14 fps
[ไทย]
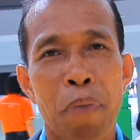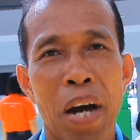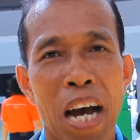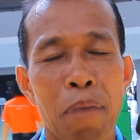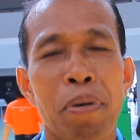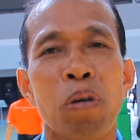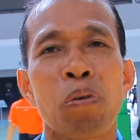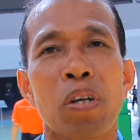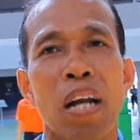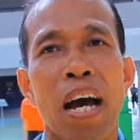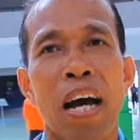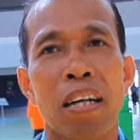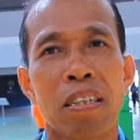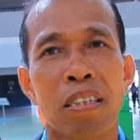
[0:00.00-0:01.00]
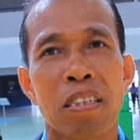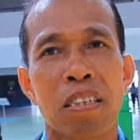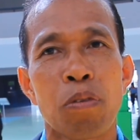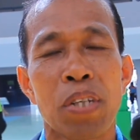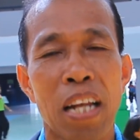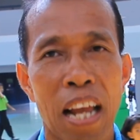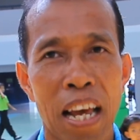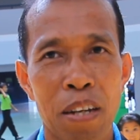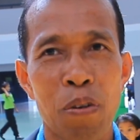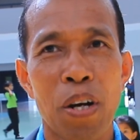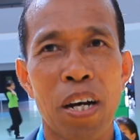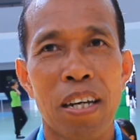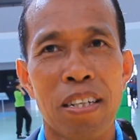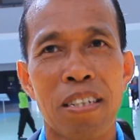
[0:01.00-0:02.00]
มหามกุฏราชวิทยาลัย
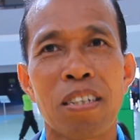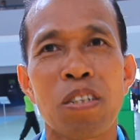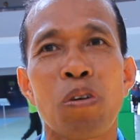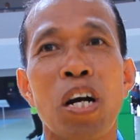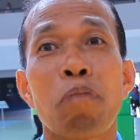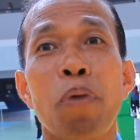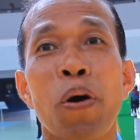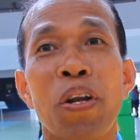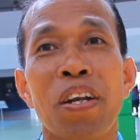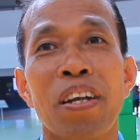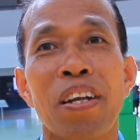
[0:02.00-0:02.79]
ด้วยซึ่งอยู่ข้างบน